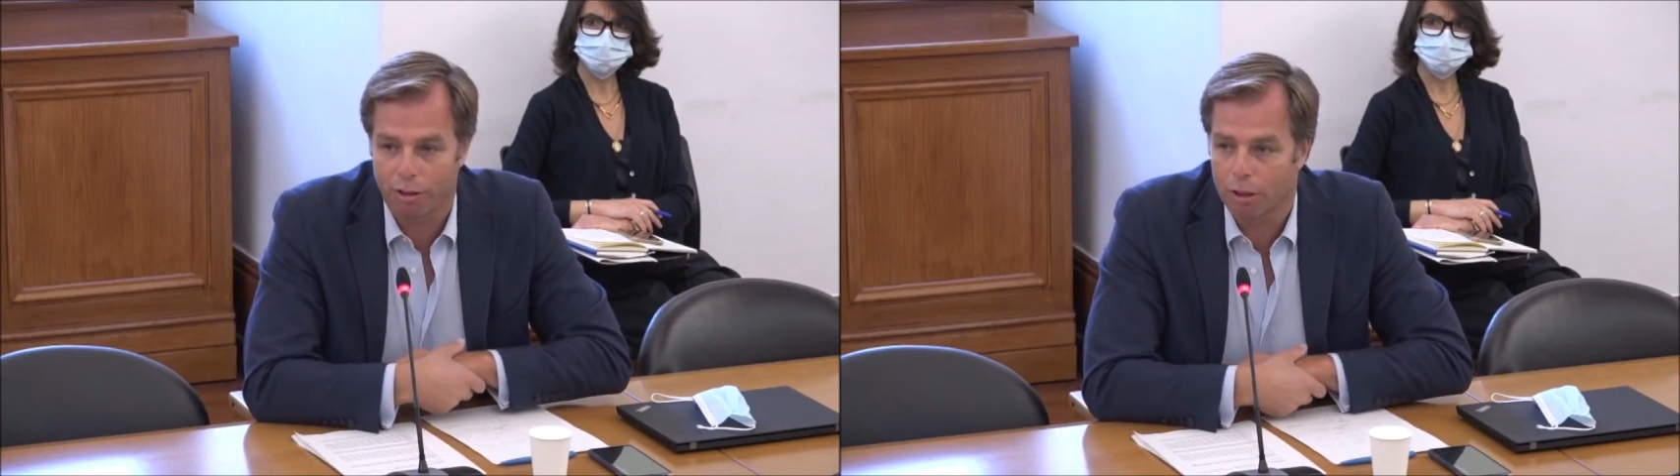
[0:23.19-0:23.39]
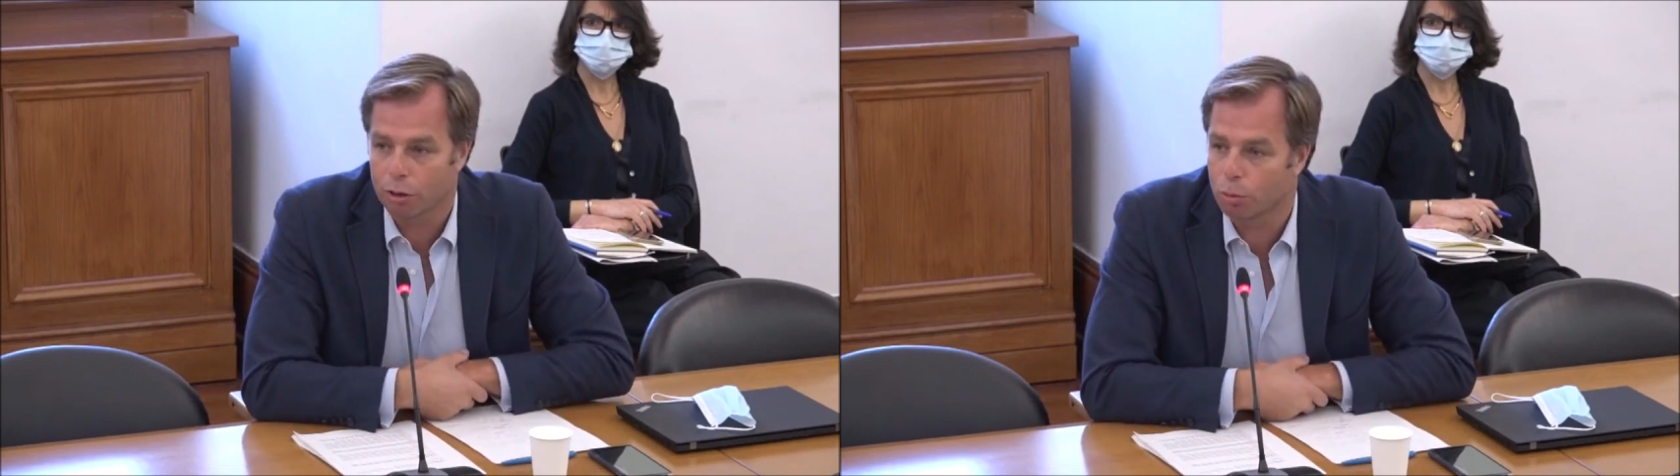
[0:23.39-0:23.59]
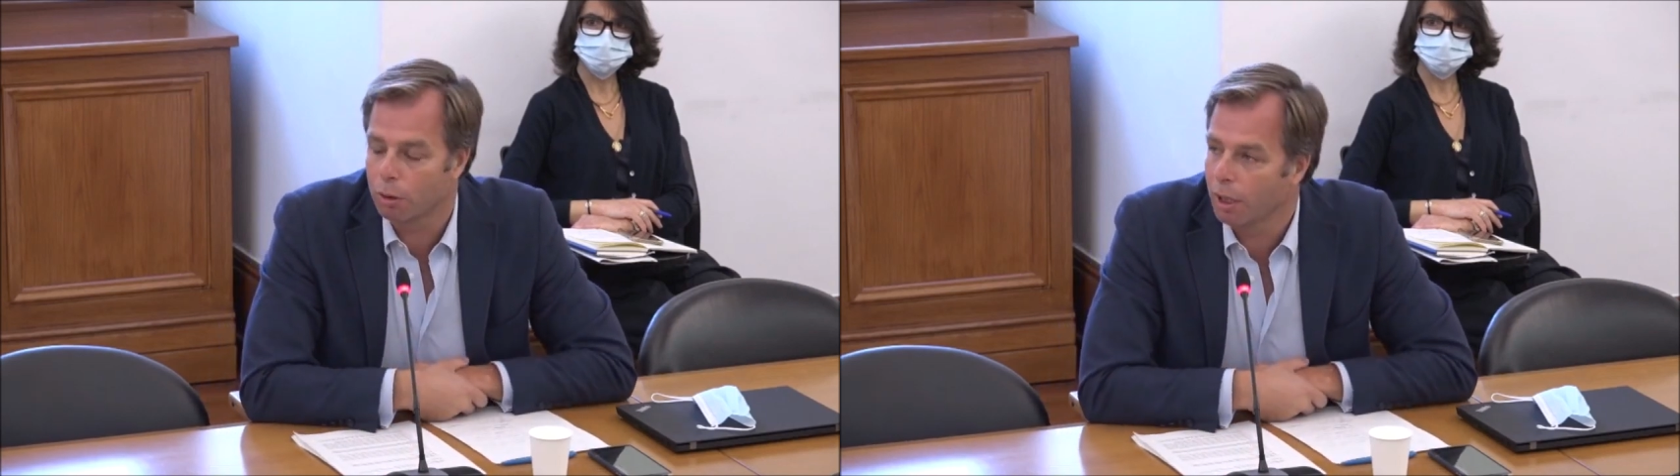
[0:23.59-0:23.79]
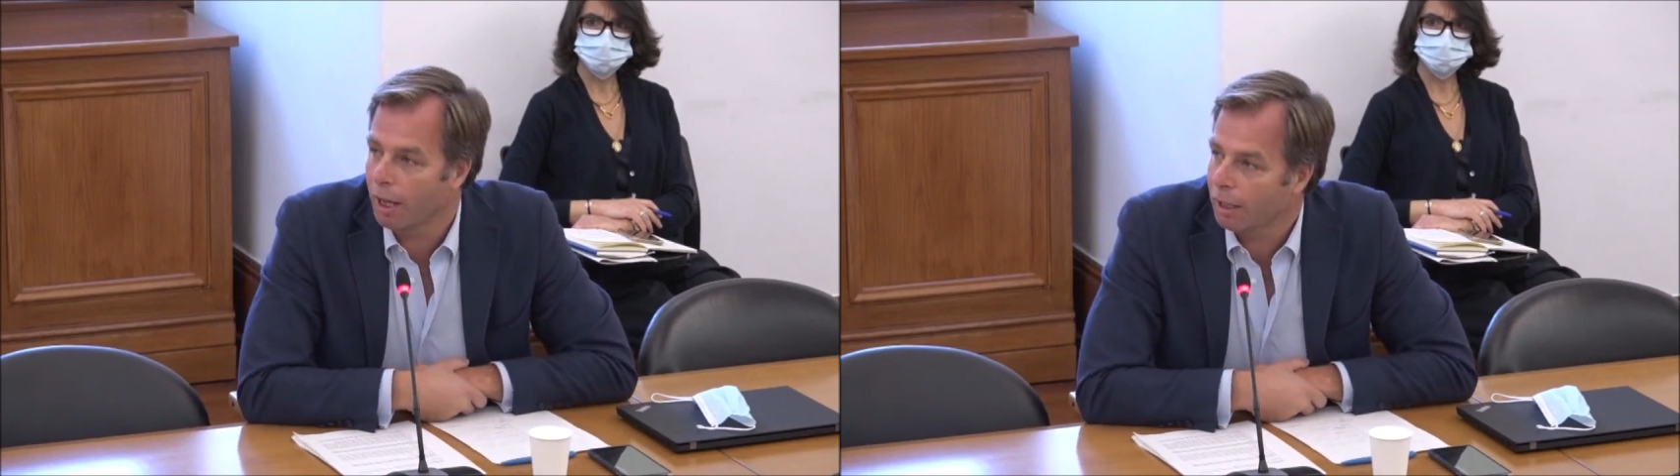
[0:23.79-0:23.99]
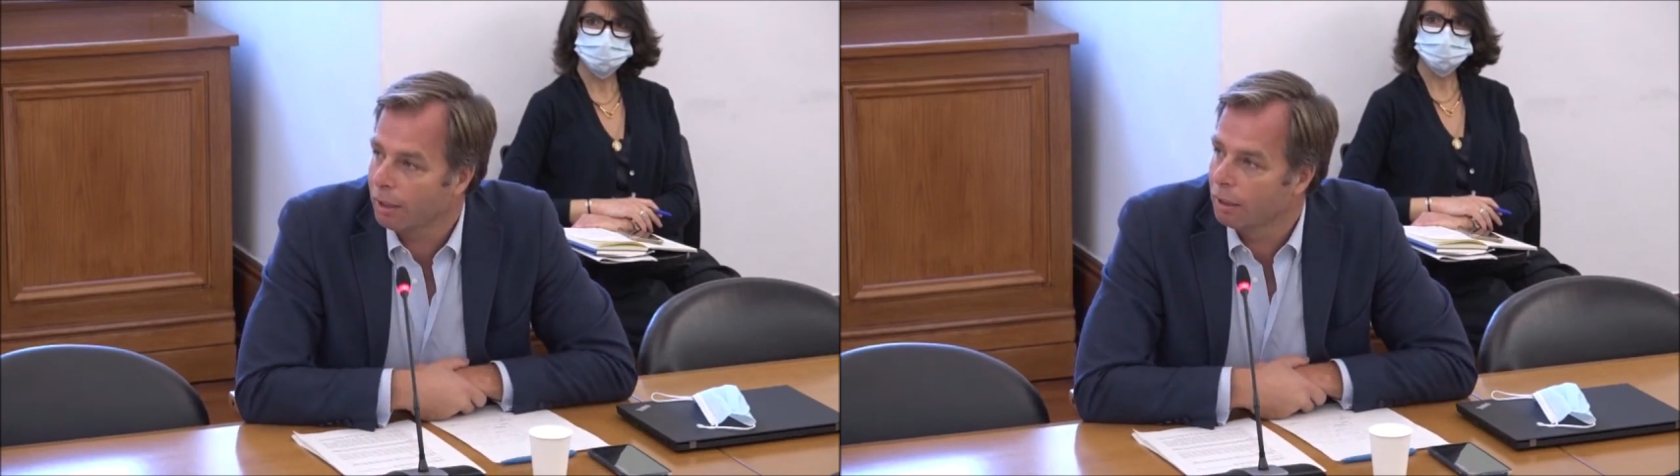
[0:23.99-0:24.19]
vindo a
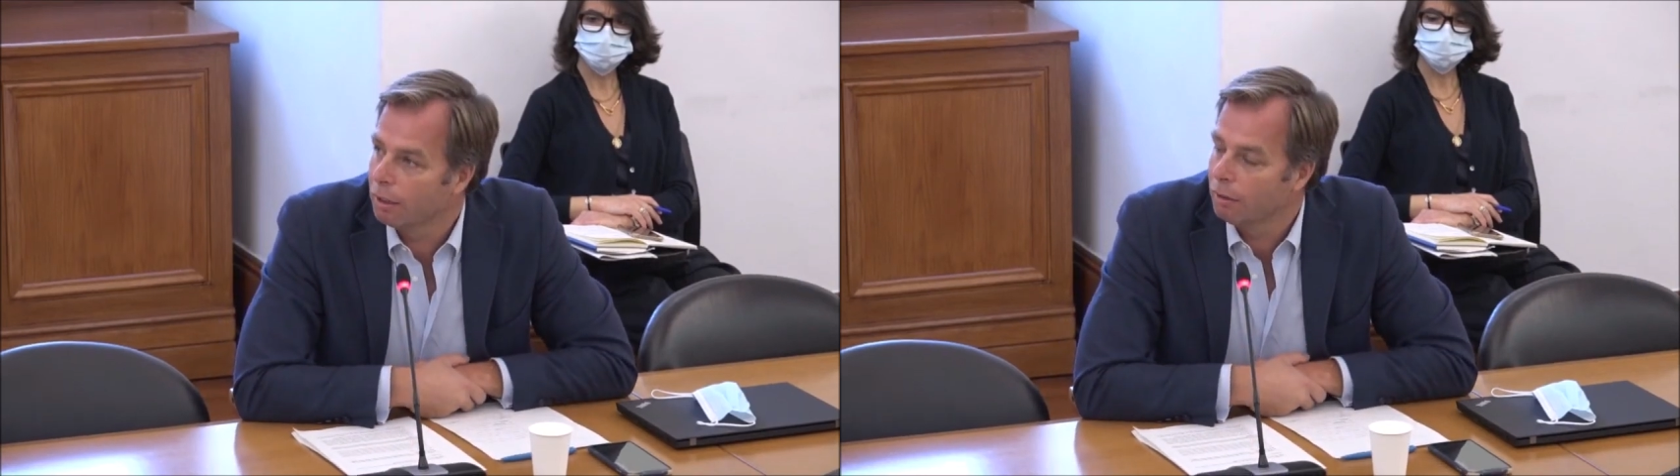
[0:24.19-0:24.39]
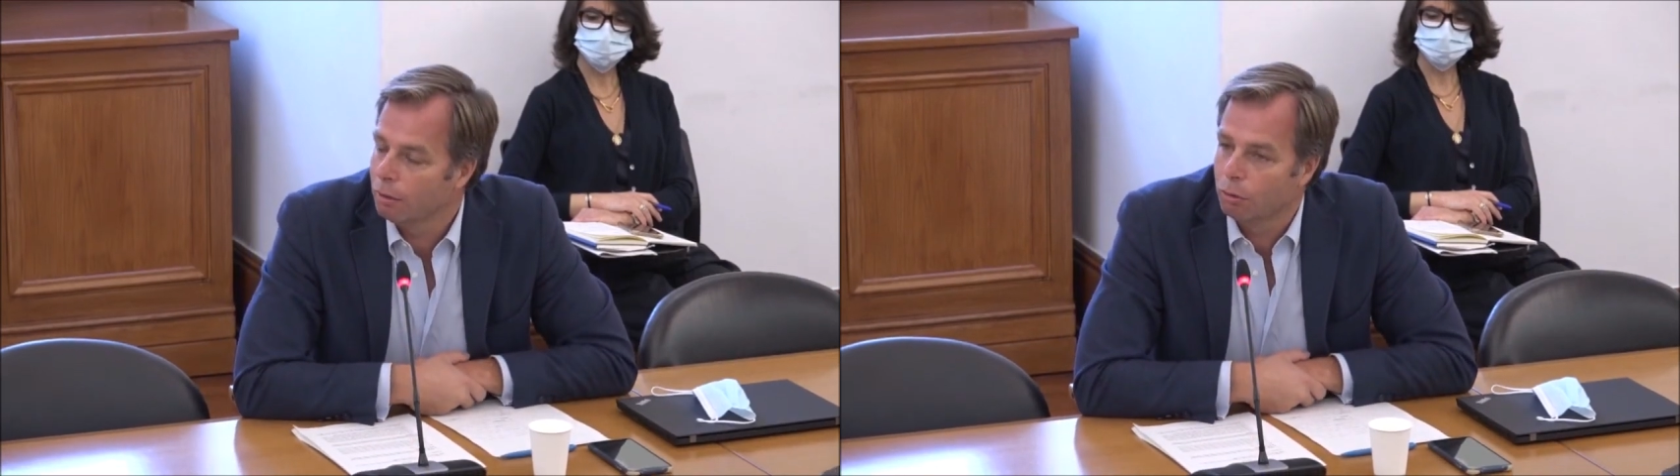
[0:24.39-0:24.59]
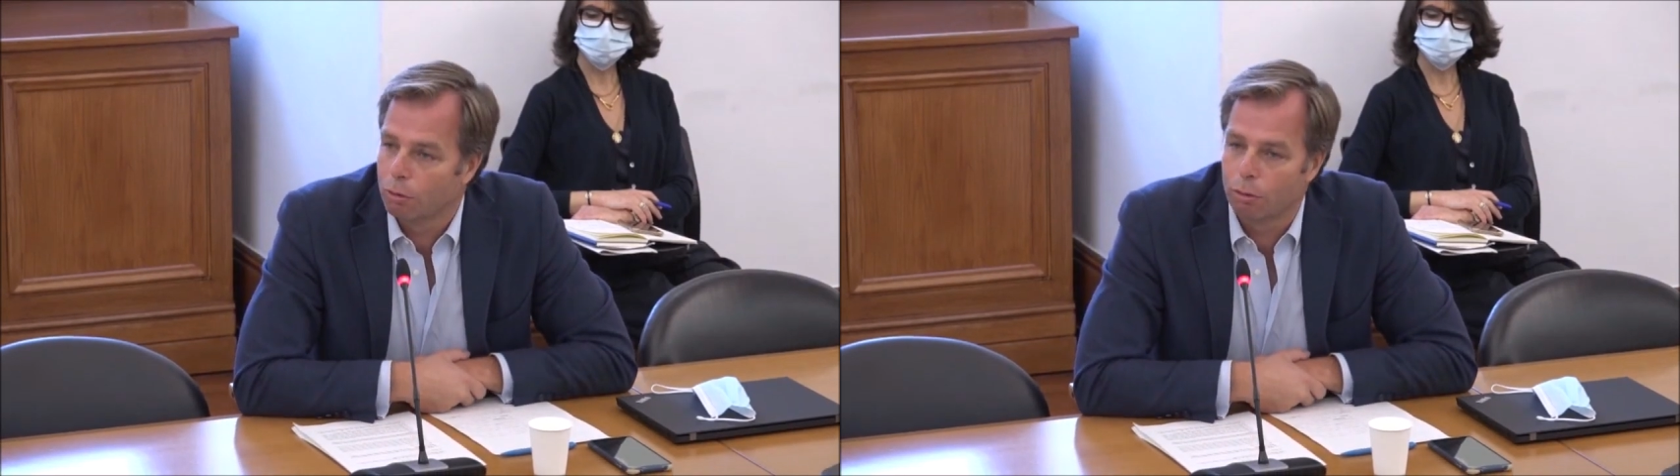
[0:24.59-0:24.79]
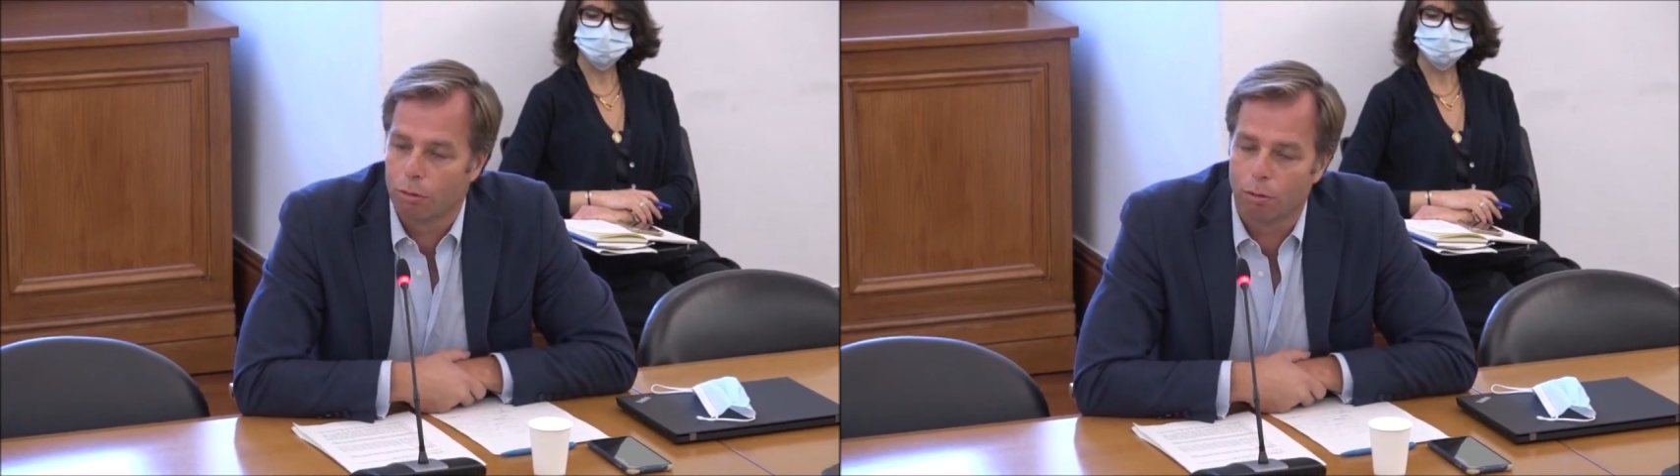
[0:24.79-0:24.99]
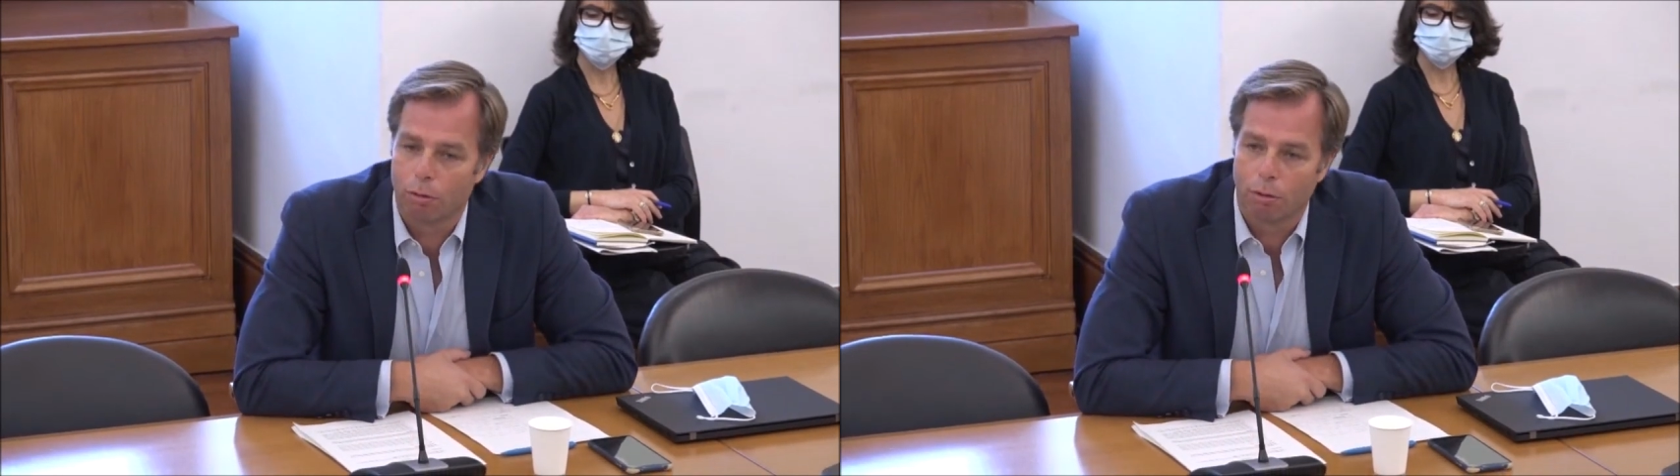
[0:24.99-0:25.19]
sublinhar que
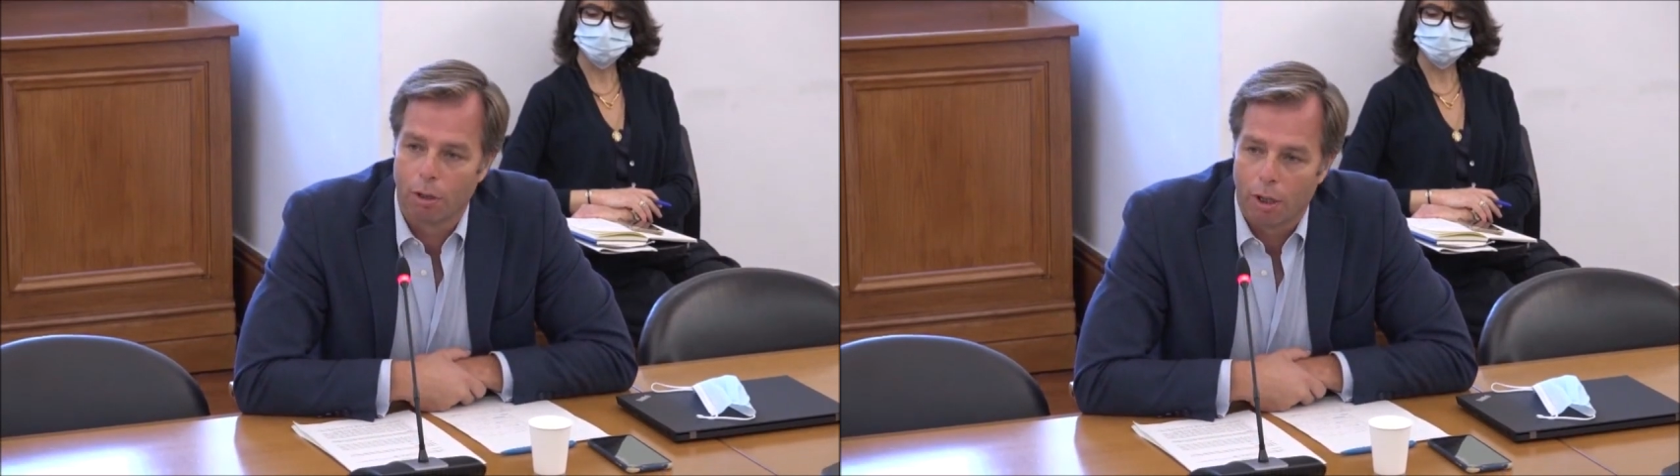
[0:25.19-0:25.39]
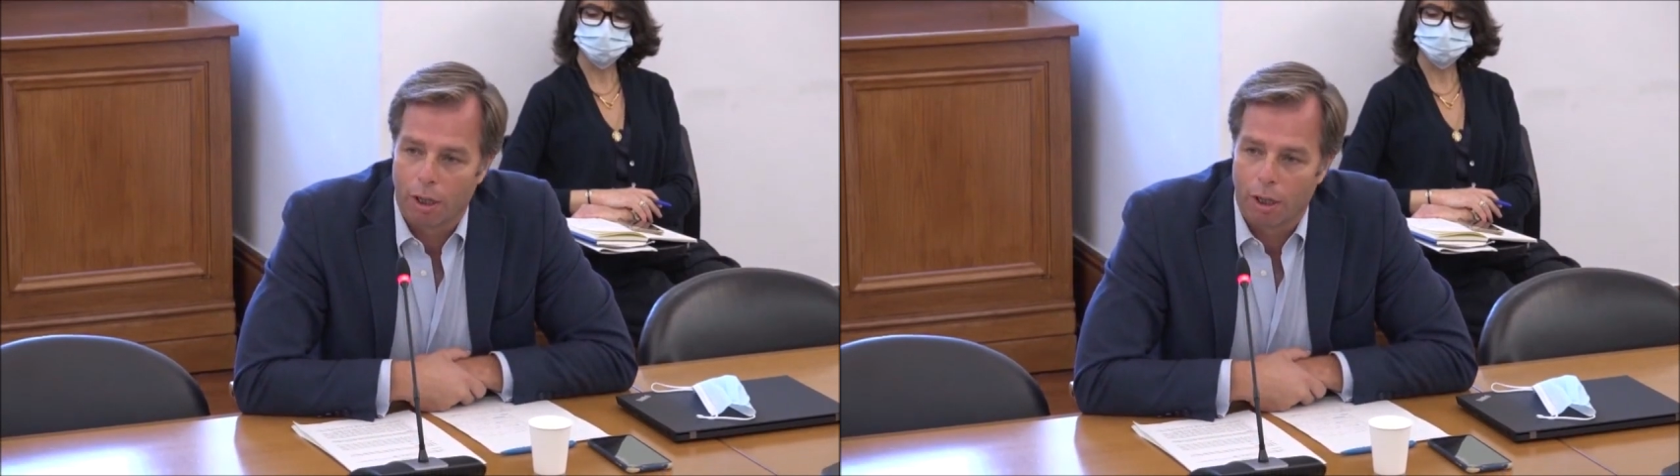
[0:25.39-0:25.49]
o,